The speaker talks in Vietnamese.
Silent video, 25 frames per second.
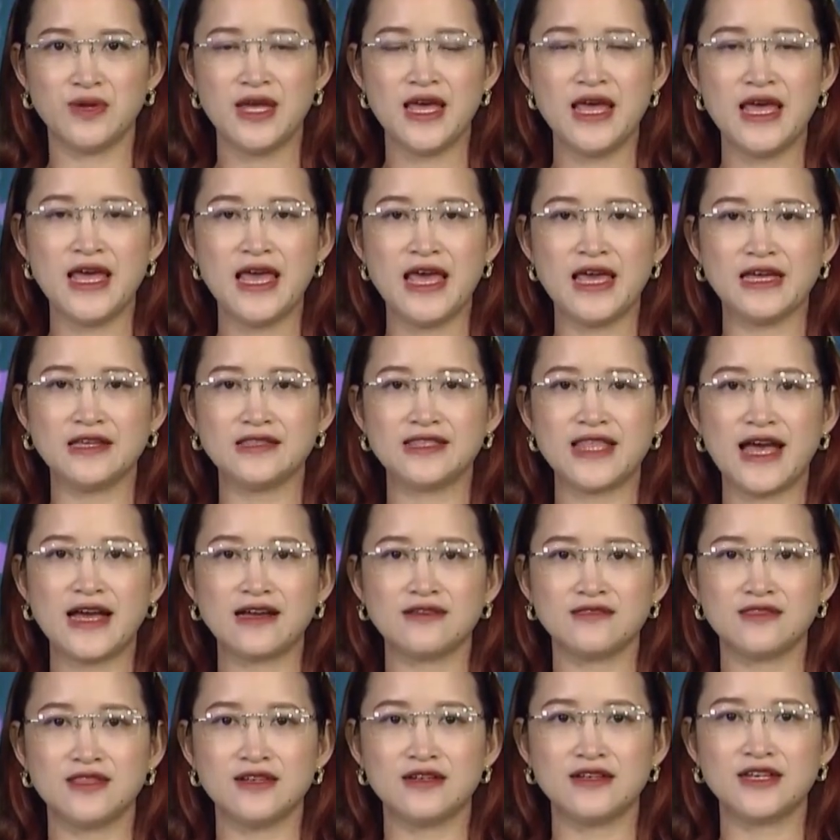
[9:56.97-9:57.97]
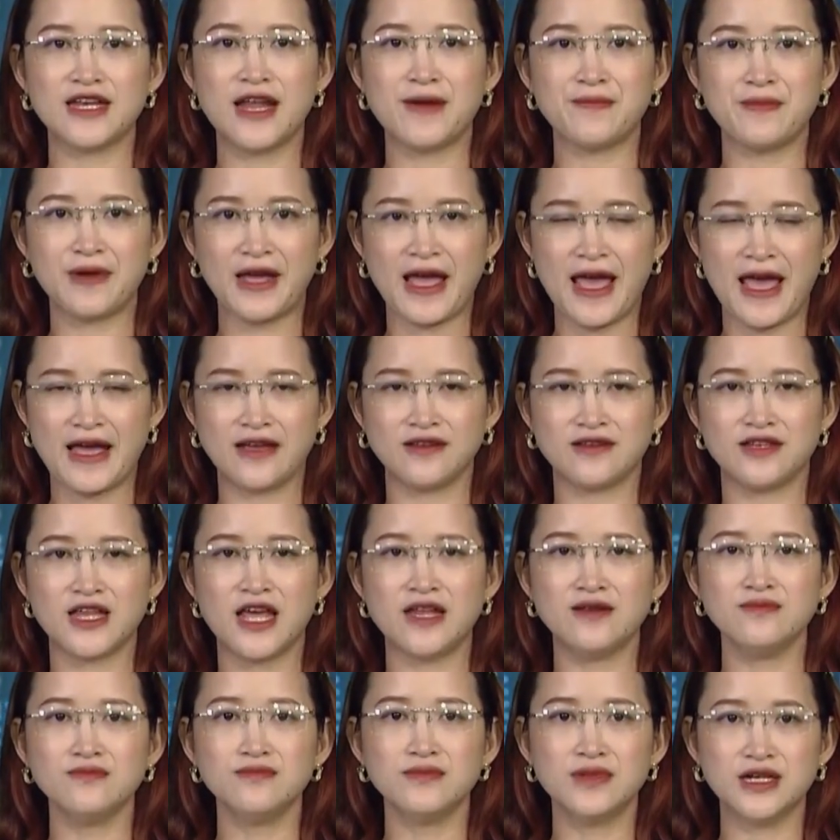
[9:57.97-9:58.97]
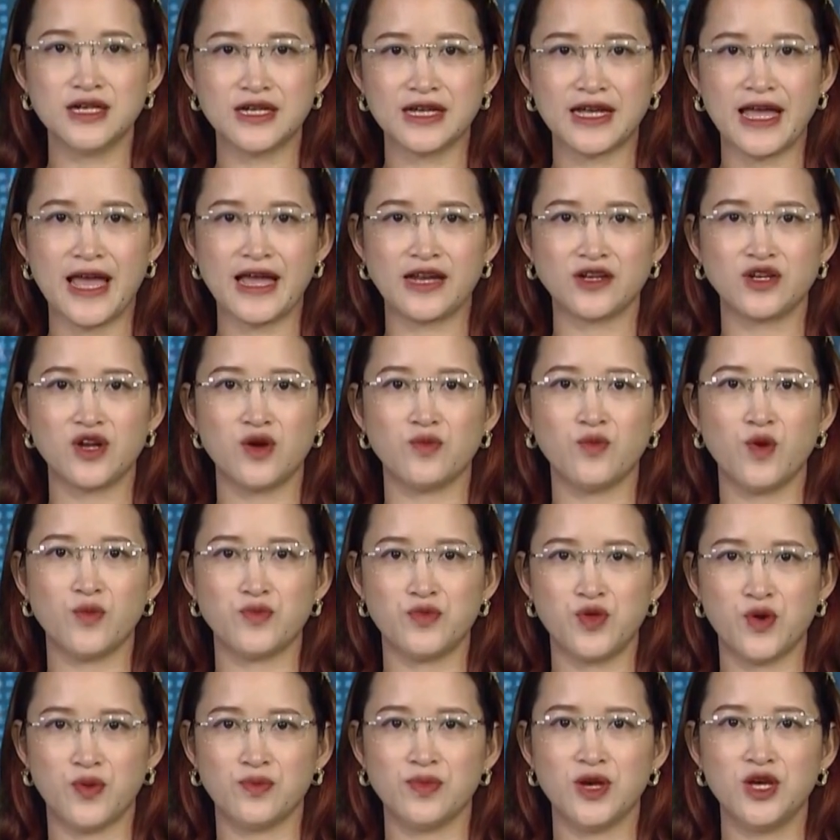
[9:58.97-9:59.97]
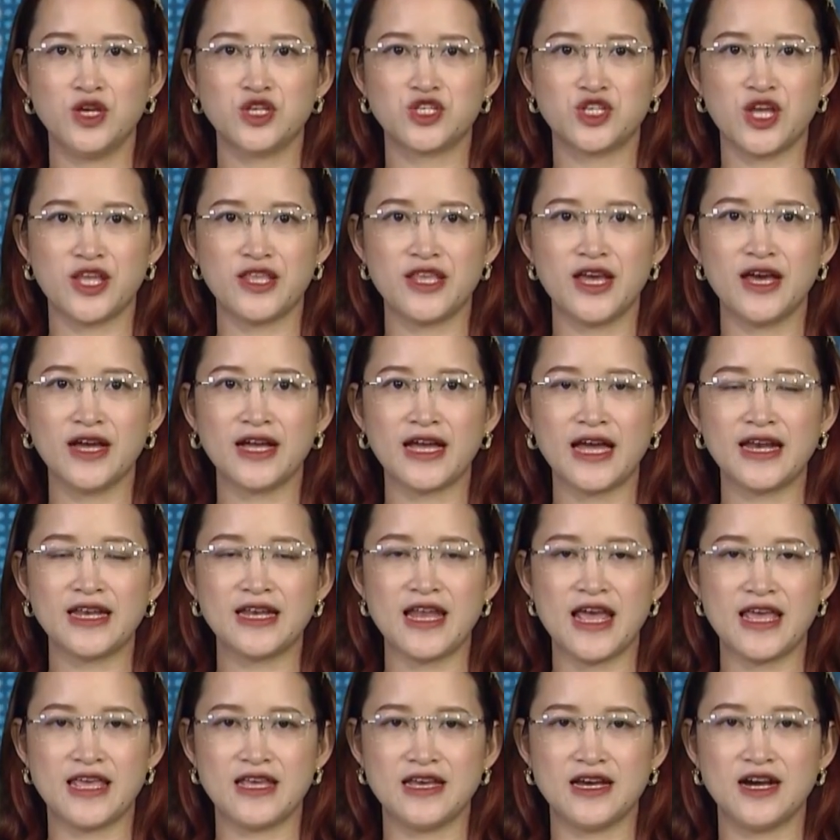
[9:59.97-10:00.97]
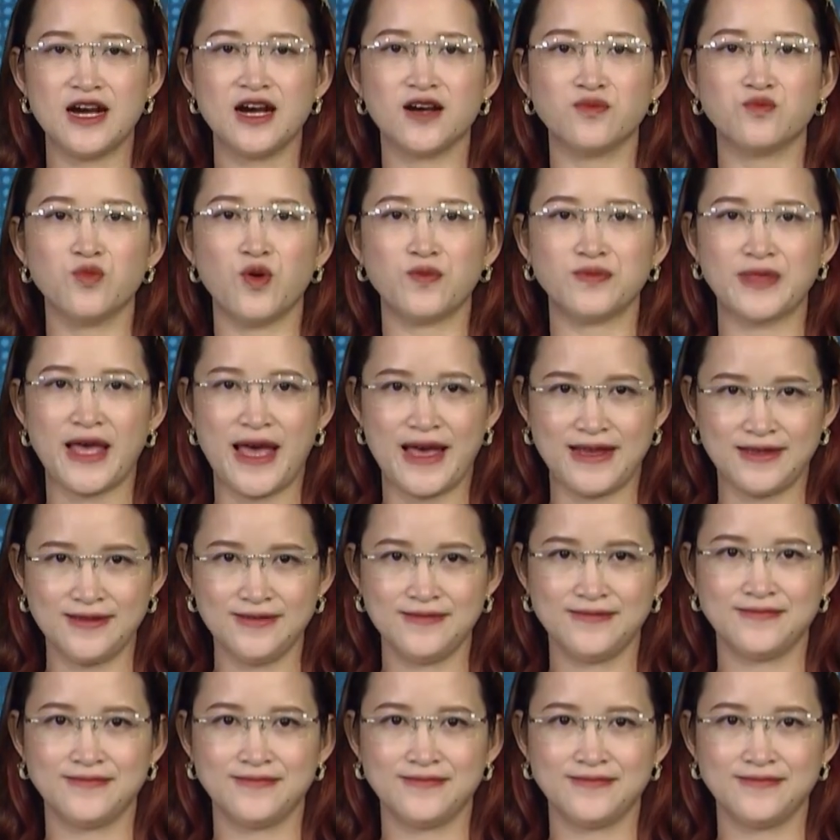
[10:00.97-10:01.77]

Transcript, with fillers: hiện tăng từ năm nghìn đến mười nghìn đồng một chục so với cách đây hơn một tháng.